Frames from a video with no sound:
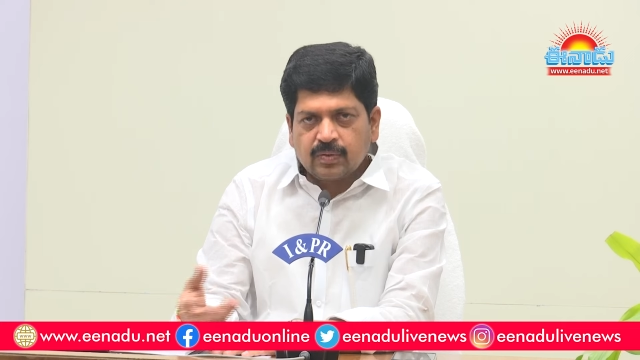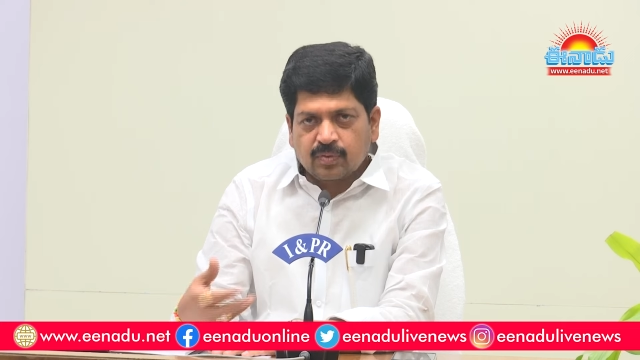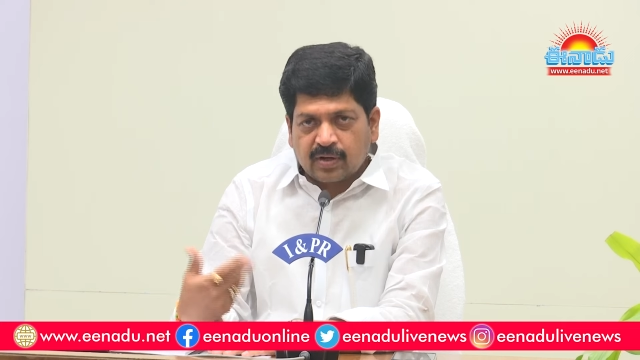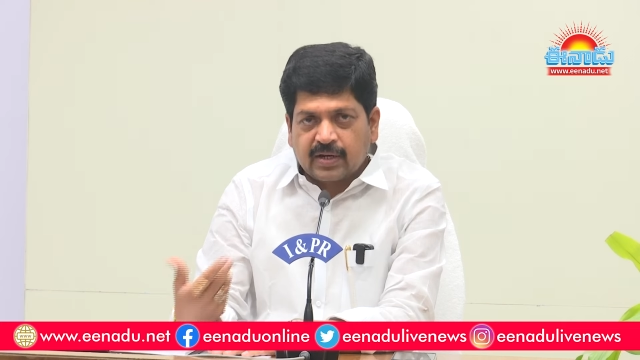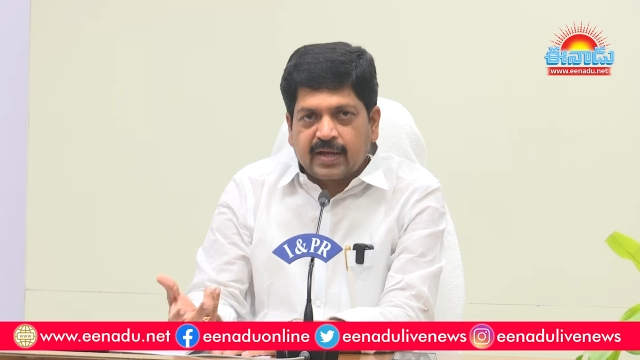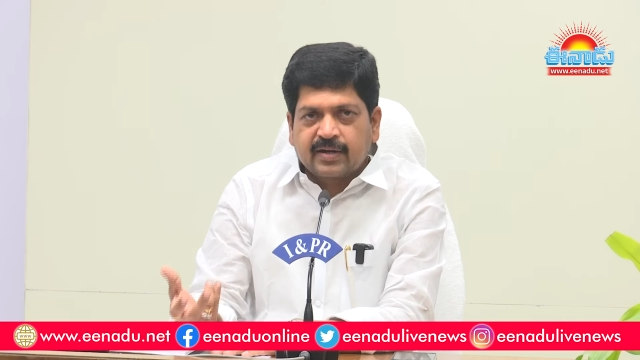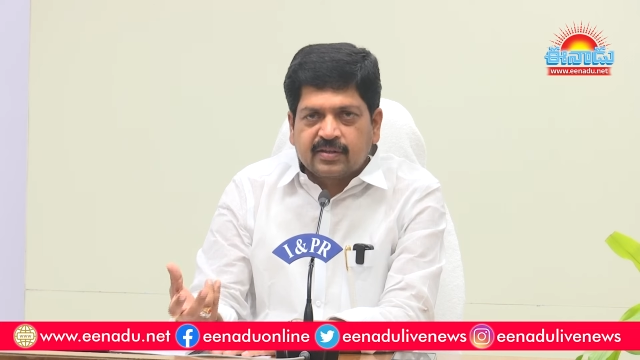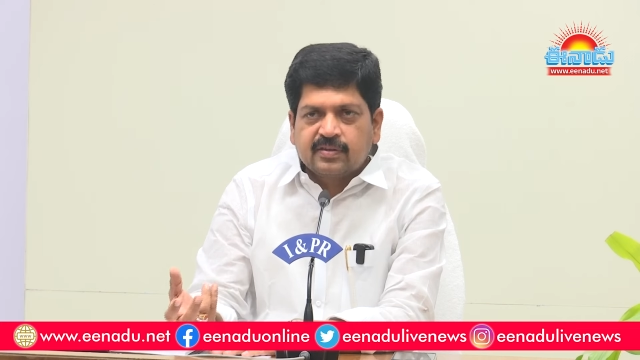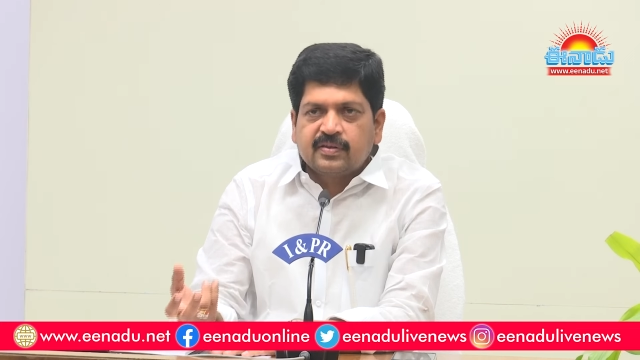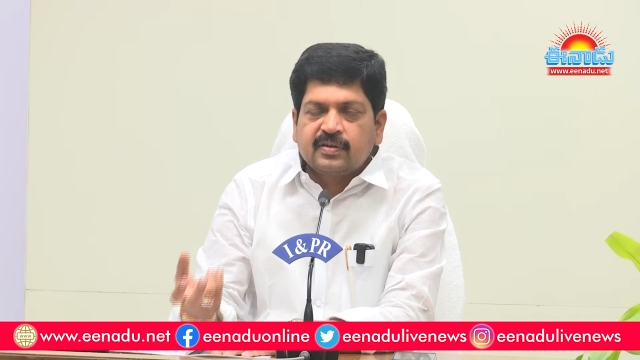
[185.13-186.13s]
ఒక క్లారిటీ
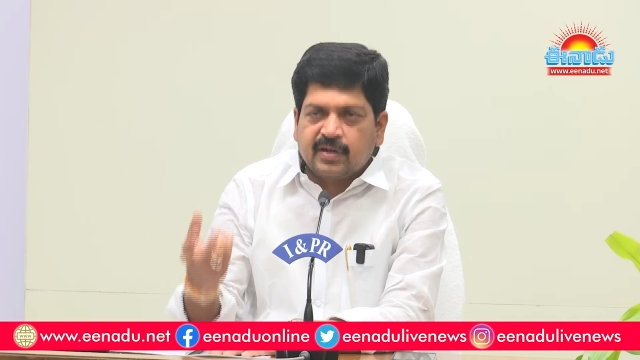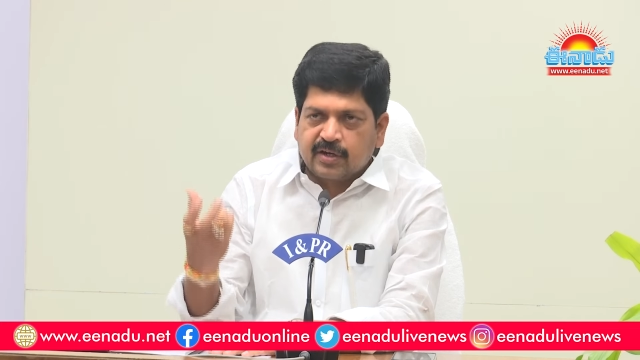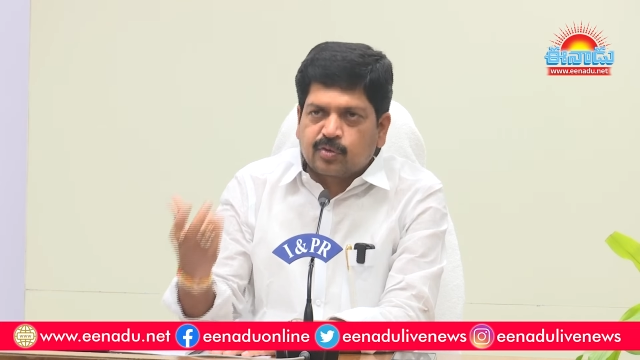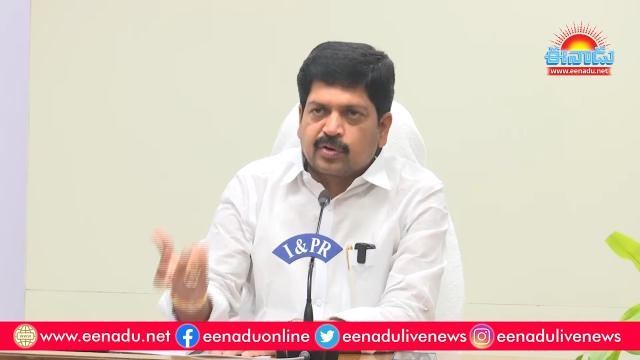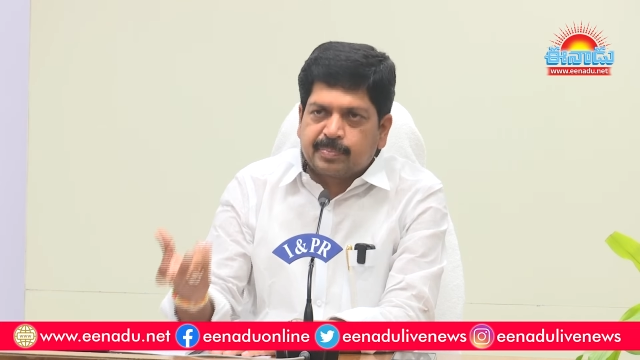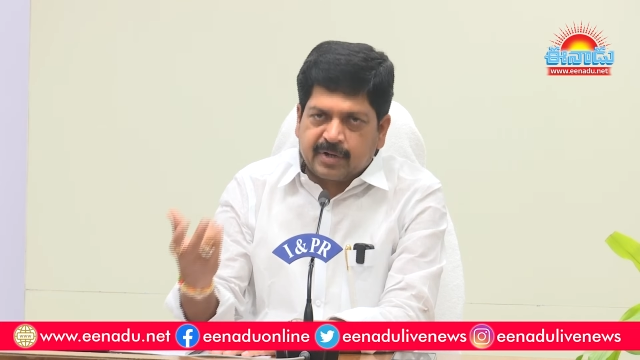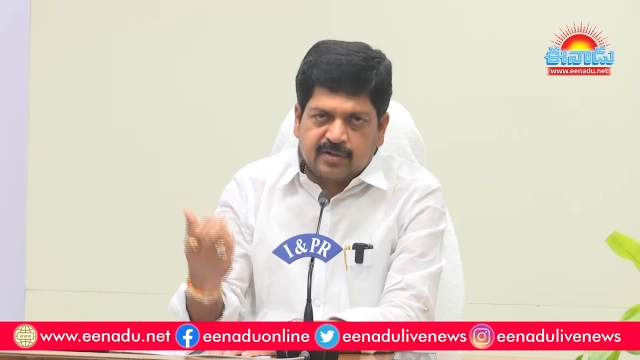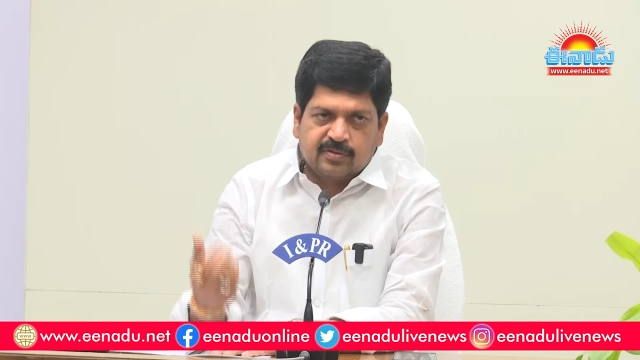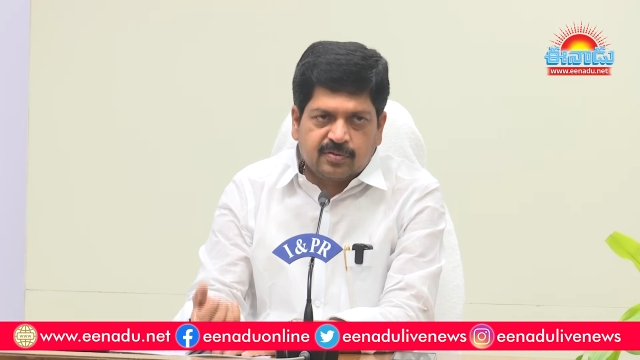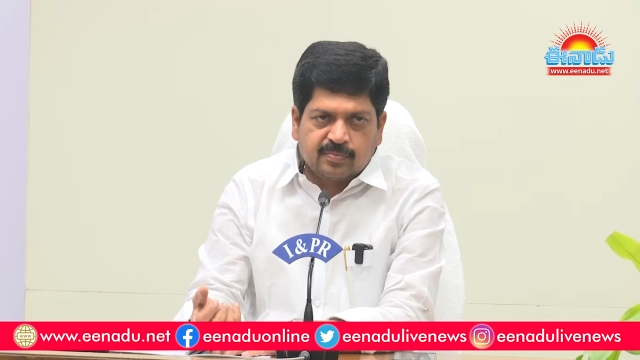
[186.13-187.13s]
తీసి డేట్ కూడా
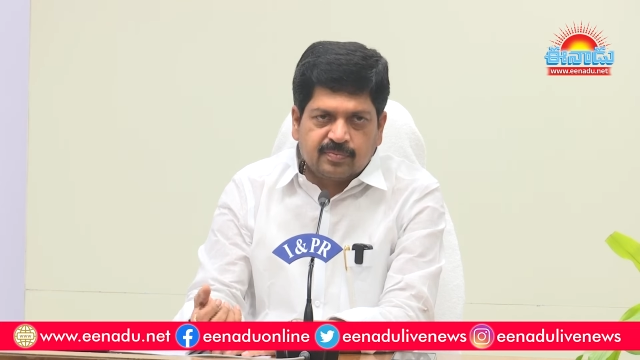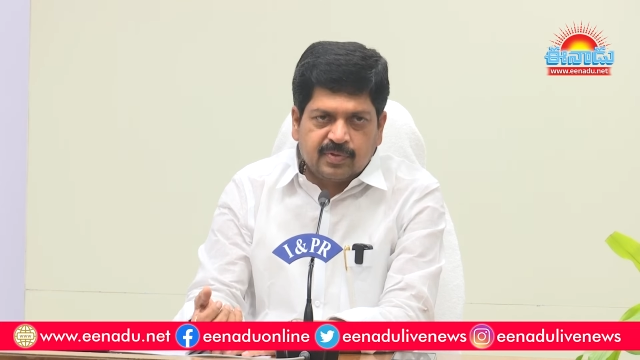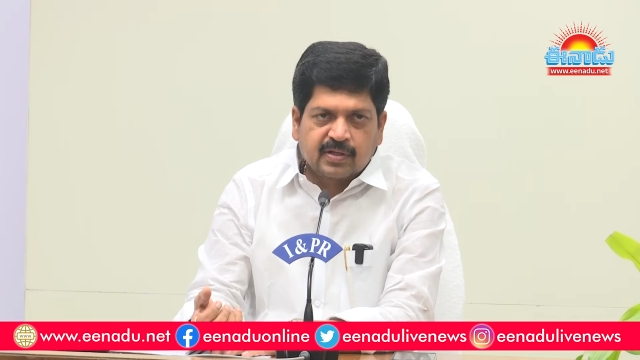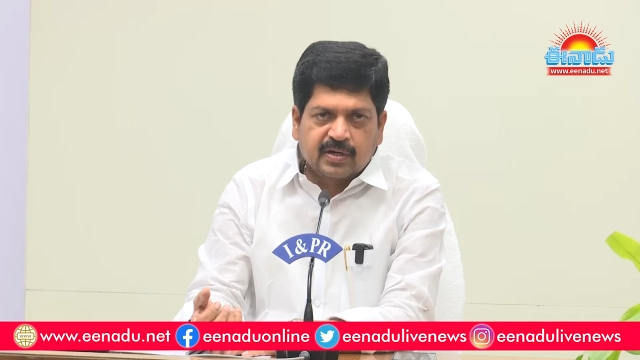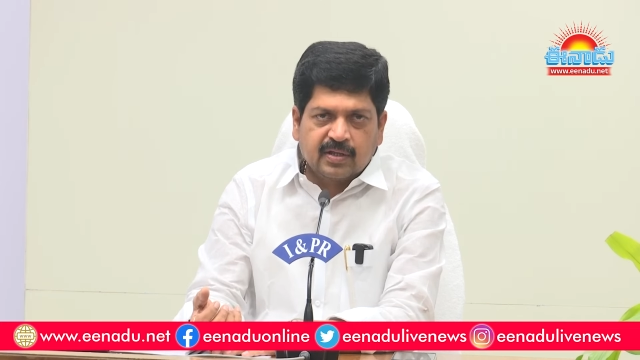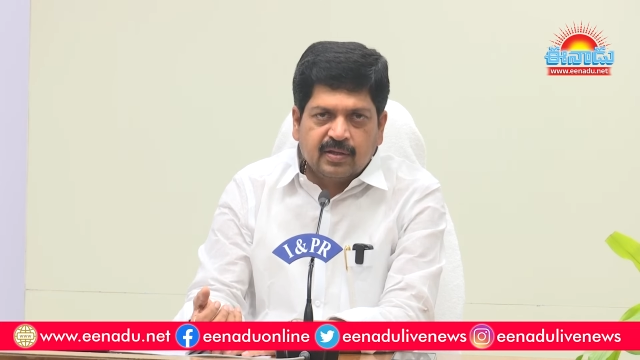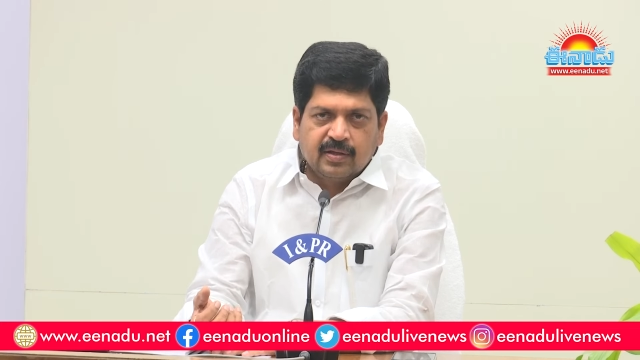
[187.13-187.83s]
ప్రకటించడం ఎందుకంటే